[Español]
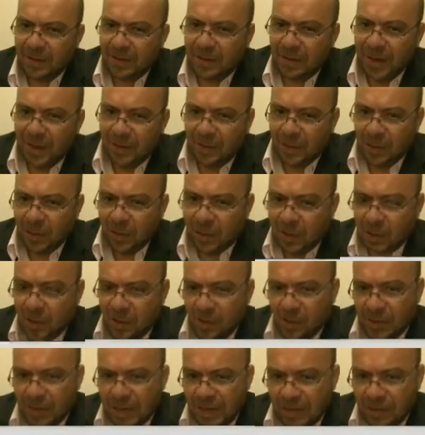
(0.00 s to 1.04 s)

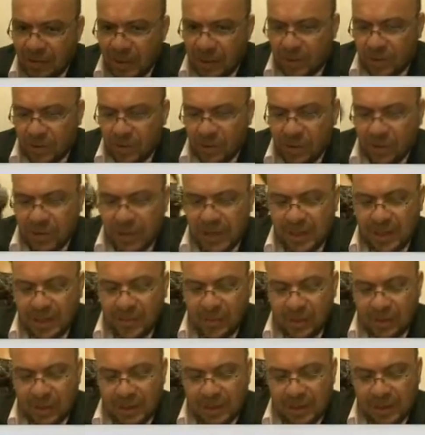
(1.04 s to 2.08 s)
Estamos dando a
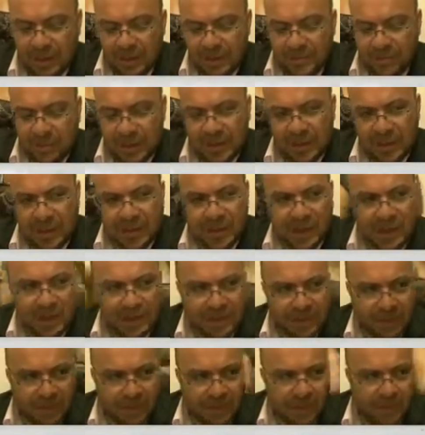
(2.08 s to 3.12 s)
conocer bueno, este
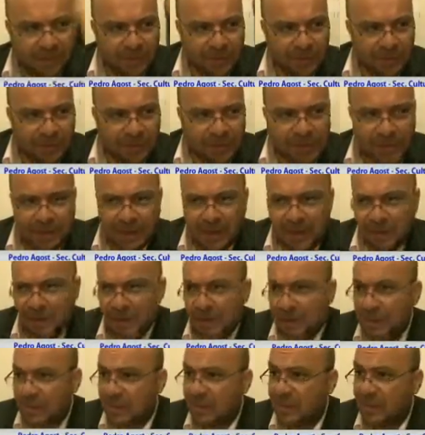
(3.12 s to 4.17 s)
lanzamiento oficial de
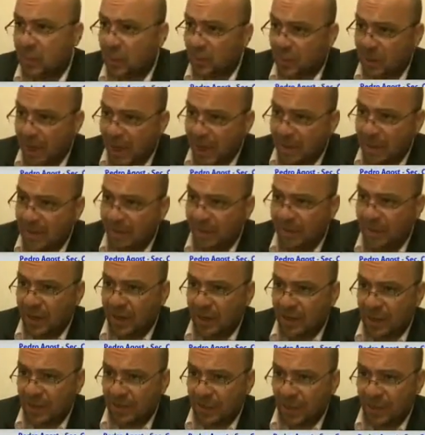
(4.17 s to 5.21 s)
la vigésima octava
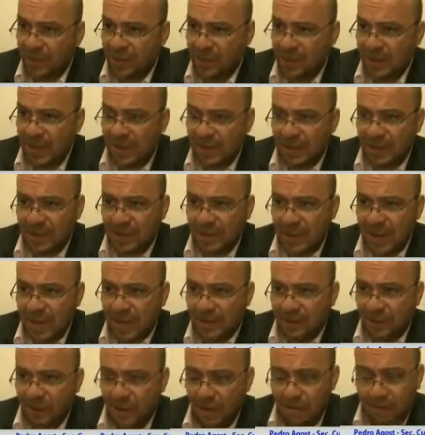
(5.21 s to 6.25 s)
Fiesta Provincial del
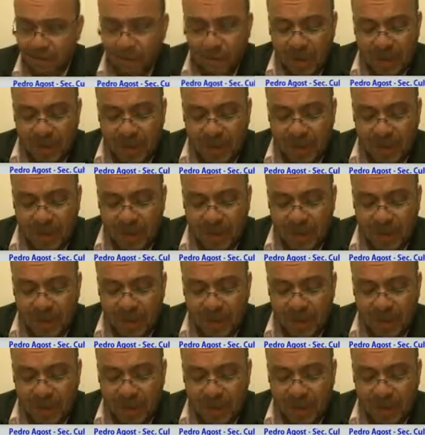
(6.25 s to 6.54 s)
Teatro,